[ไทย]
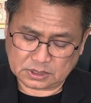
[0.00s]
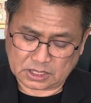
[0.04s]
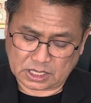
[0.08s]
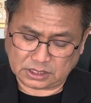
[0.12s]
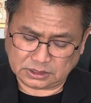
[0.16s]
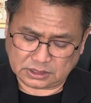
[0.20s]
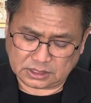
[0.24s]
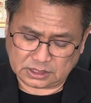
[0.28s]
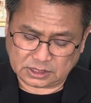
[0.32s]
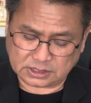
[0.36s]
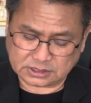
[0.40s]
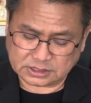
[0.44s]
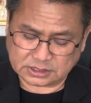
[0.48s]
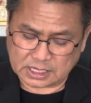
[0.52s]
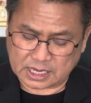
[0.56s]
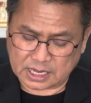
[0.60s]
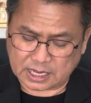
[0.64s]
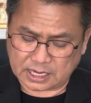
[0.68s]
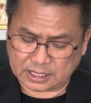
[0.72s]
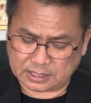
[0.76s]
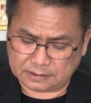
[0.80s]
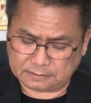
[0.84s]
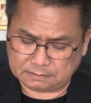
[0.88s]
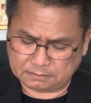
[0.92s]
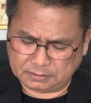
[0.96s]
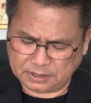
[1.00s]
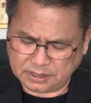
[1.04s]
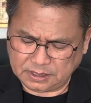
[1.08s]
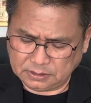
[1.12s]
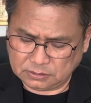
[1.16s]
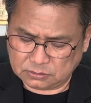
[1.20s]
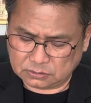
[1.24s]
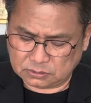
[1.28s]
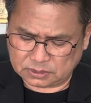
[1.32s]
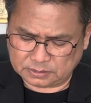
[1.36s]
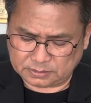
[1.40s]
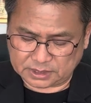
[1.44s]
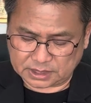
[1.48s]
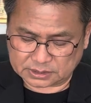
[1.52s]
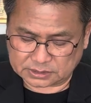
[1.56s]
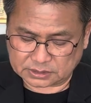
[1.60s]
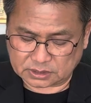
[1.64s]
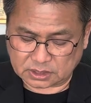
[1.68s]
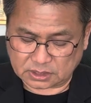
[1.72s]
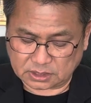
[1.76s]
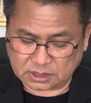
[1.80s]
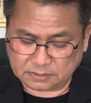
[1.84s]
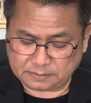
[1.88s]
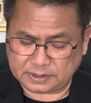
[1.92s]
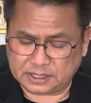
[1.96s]
ทั้งหญิงและชายไม่ควรมีอัก
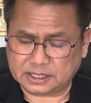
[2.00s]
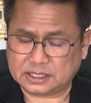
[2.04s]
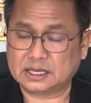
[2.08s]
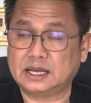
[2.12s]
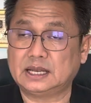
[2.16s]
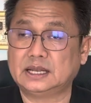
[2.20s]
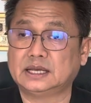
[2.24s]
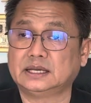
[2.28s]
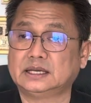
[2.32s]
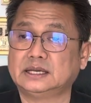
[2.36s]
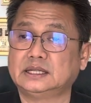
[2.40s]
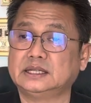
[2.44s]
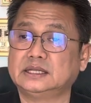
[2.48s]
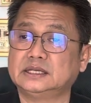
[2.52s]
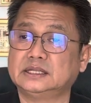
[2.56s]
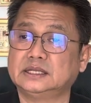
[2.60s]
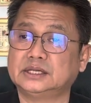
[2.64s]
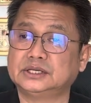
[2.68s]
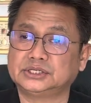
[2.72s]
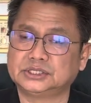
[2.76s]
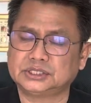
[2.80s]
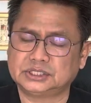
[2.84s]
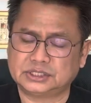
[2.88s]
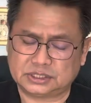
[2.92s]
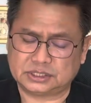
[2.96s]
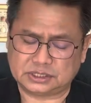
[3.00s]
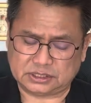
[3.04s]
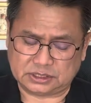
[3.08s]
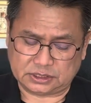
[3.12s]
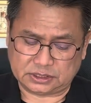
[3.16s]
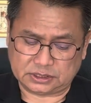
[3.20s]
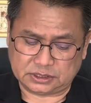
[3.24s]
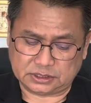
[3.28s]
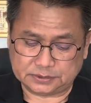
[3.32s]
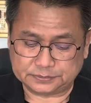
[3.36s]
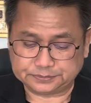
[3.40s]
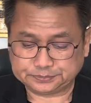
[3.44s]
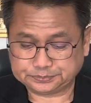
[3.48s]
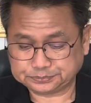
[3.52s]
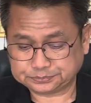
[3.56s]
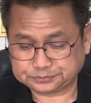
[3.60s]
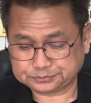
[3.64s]
ษรที่เป็นการลกินีในชื่อคือ